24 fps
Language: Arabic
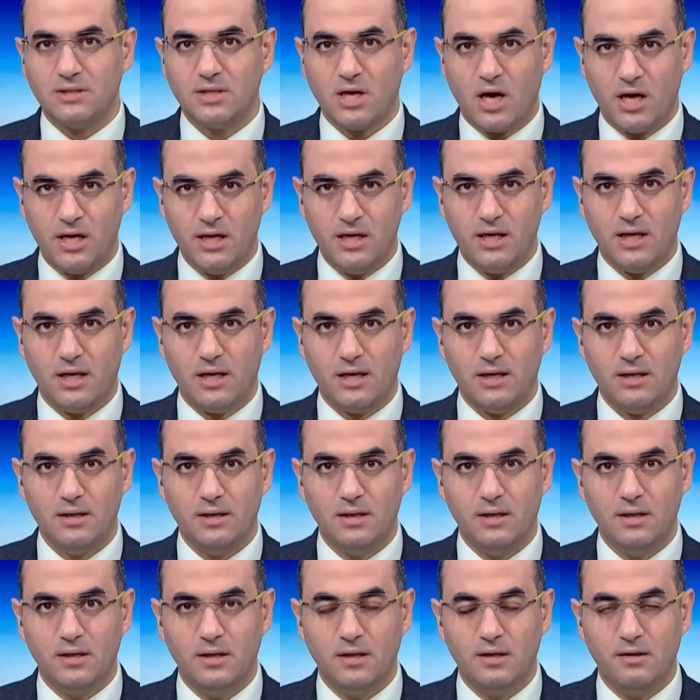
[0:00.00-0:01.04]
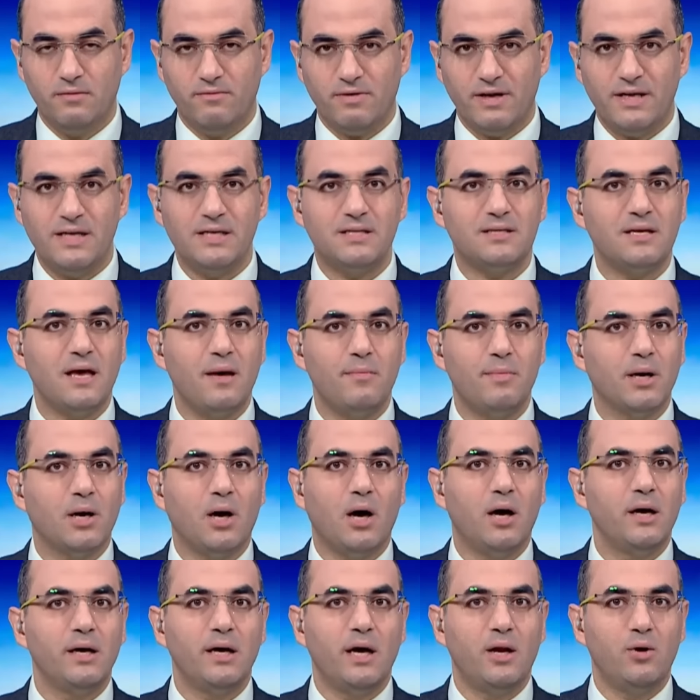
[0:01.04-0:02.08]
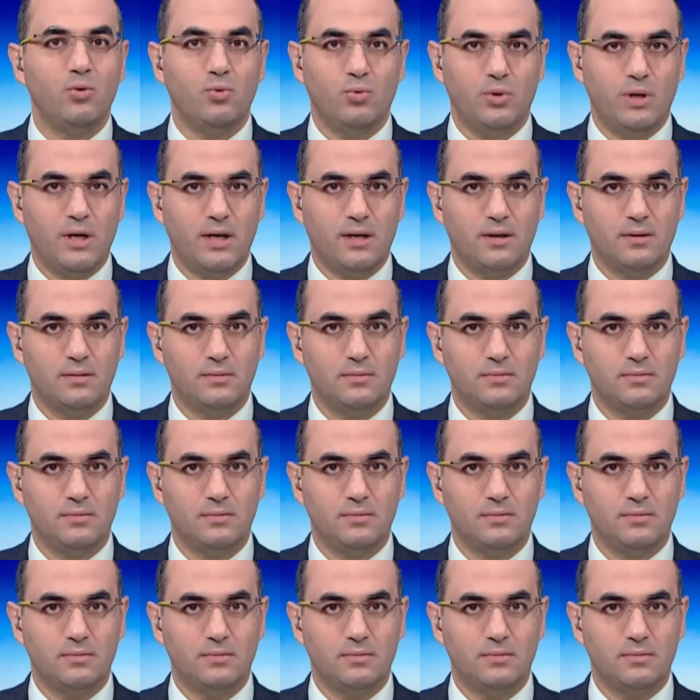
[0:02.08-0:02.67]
صحيح فدي سابقه هي الاولى